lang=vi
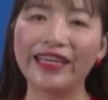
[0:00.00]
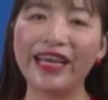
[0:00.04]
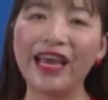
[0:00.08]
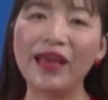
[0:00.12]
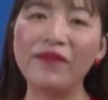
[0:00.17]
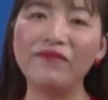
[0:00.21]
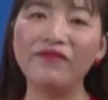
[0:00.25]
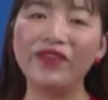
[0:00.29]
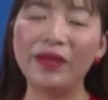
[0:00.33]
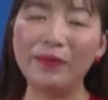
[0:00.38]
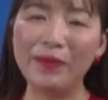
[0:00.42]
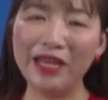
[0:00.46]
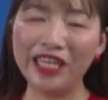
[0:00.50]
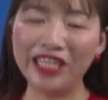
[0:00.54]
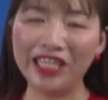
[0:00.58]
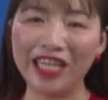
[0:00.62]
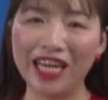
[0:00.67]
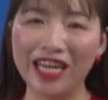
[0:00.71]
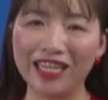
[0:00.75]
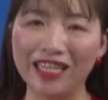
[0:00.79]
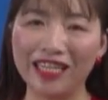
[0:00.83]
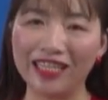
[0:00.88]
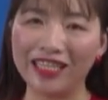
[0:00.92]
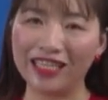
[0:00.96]
Các em phải biết
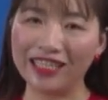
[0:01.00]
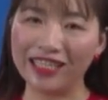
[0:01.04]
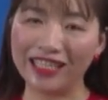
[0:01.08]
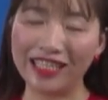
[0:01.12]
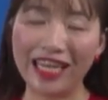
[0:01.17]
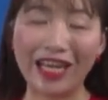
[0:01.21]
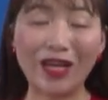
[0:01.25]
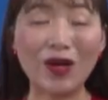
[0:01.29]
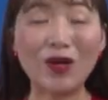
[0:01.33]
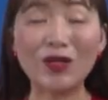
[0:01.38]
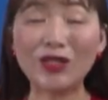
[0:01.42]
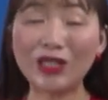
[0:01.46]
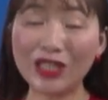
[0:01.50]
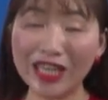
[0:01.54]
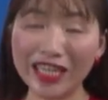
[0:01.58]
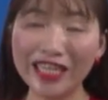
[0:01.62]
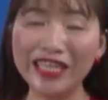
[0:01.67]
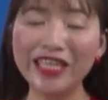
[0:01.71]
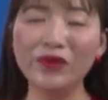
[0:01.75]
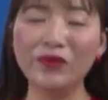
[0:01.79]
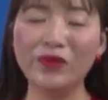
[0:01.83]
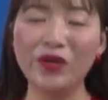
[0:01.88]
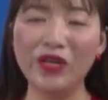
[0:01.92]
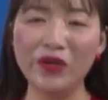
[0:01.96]
rằng sẽ có rất
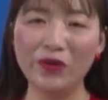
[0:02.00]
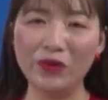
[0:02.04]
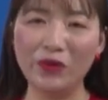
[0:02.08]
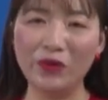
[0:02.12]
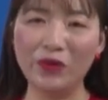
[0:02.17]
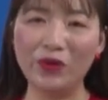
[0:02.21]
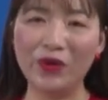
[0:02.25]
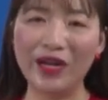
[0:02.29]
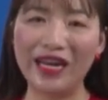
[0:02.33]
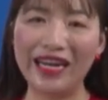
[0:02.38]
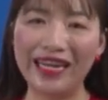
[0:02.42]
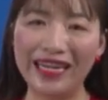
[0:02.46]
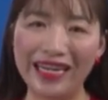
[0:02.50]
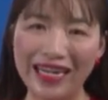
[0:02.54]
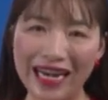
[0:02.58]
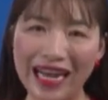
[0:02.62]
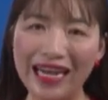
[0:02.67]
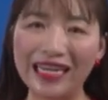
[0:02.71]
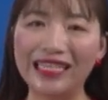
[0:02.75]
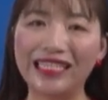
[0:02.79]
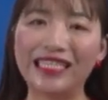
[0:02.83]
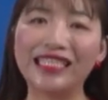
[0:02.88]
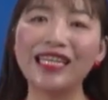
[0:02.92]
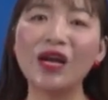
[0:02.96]
nhiều điều
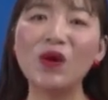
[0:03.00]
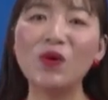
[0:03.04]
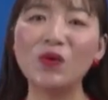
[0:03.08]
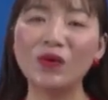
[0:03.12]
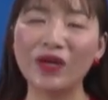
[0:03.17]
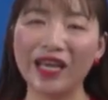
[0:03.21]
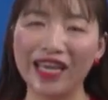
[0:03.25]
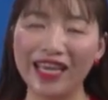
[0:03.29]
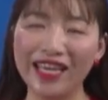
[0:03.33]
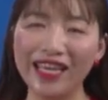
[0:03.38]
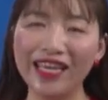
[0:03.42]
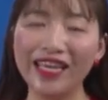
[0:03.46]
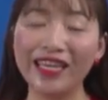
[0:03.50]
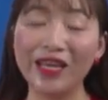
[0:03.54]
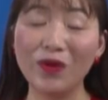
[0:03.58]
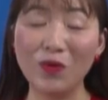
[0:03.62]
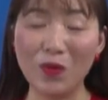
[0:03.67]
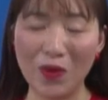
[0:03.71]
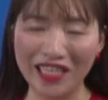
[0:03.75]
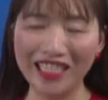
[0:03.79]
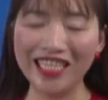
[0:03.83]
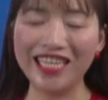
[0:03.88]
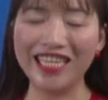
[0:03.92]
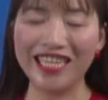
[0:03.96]
đằng sau cái, cái
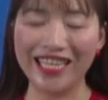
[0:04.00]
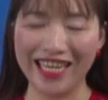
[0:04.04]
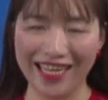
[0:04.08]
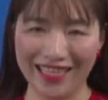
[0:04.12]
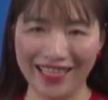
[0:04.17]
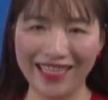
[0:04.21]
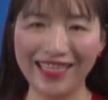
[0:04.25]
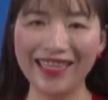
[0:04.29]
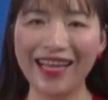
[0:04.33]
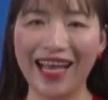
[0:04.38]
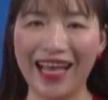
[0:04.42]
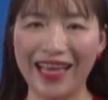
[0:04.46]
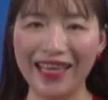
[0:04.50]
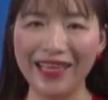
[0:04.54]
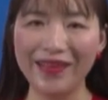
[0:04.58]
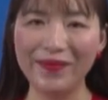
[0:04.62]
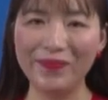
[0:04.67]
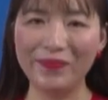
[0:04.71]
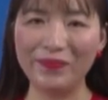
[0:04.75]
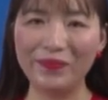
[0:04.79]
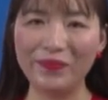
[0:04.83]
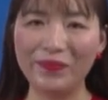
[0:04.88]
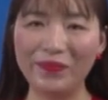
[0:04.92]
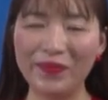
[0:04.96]
quá trình nhận thức ấy.
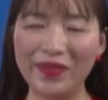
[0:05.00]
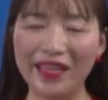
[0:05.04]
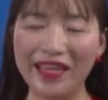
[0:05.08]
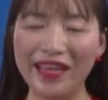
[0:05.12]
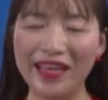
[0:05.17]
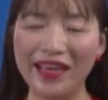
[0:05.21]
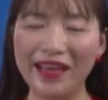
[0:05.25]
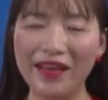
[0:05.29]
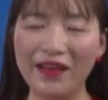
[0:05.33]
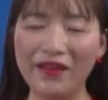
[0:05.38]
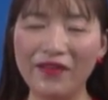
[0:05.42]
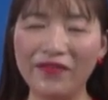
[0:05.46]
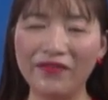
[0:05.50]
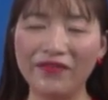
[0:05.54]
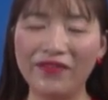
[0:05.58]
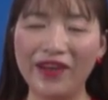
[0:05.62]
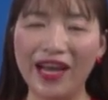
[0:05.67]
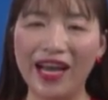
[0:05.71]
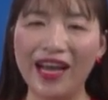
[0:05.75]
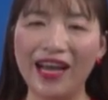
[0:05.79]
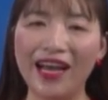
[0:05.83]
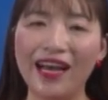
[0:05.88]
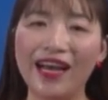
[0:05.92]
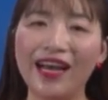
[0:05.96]

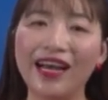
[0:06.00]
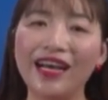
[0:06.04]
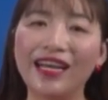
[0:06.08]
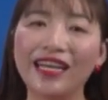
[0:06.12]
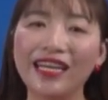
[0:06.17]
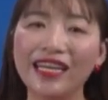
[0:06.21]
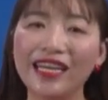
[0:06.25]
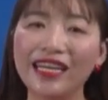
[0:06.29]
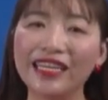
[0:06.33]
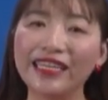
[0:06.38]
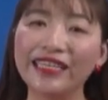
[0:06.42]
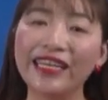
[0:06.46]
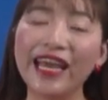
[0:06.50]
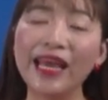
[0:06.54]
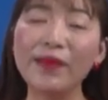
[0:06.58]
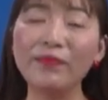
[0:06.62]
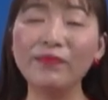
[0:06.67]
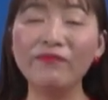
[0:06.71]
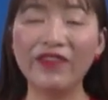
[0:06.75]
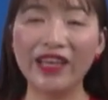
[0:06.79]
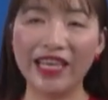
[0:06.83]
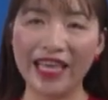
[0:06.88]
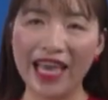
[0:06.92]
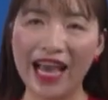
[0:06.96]
Và các
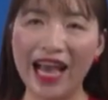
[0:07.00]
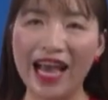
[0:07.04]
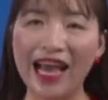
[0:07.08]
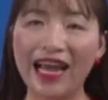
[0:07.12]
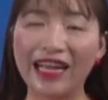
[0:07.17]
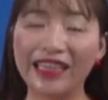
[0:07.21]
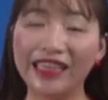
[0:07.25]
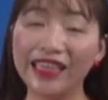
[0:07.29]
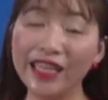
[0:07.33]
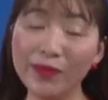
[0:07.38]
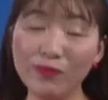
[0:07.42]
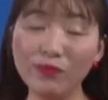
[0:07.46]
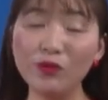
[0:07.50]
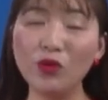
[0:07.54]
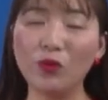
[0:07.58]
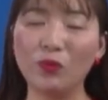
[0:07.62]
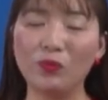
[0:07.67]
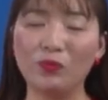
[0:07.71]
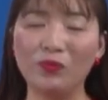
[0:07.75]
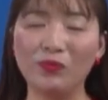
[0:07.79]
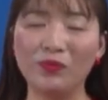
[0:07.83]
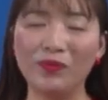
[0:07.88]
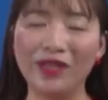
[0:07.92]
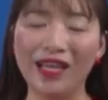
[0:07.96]
em về nhà tiếp
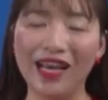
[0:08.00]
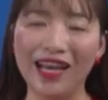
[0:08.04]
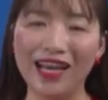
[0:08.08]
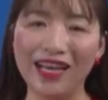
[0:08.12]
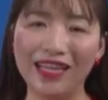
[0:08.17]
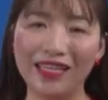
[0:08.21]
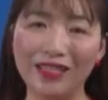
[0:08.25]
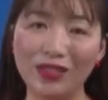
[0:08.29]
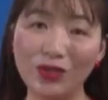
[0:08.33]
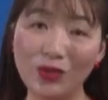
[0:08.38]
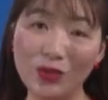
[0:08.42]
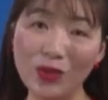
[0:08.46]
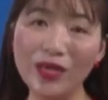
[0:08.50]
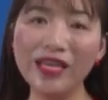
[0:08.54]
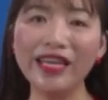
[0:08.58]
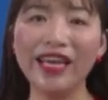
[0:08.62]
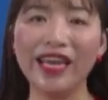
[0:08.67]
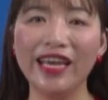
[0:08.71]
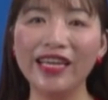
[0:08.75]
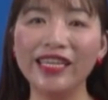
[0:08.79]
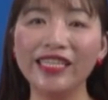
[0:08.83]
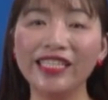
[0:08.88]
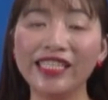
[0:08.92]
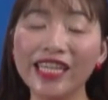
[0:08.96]
tục à, suy
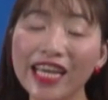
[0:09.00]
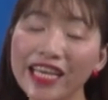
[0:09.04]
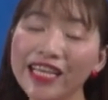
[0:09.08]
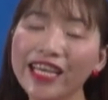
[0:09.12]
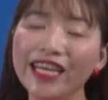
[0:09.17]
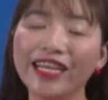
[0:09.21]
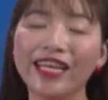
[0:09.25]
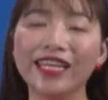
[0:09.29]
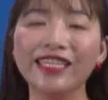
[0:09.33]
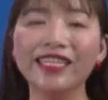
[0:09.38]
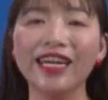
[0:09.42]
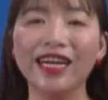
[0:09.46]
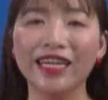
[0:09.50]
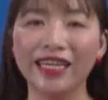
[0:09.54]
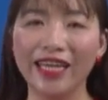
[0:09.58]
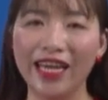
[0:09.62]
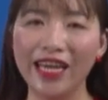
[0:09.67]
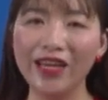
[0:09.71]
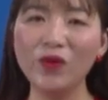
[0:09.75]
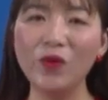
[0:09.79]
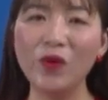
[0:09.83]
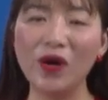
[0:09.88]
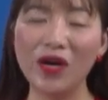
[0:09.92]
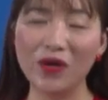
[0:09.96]
nghĩ trên những cái gợi
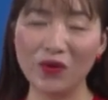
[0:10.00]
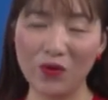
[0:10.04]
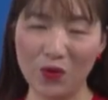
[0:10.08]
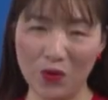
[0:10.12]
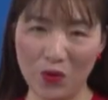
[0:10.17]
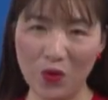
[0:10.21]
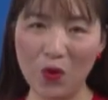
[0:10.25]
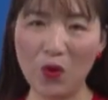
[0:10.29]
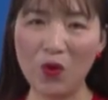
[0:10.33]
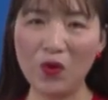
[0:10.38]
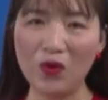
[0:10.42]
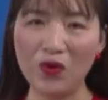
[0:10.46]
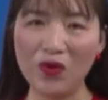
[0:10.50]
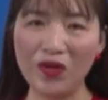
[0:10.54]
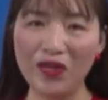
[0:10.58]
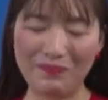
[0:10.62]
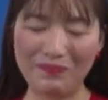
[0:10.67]
ý của của cô.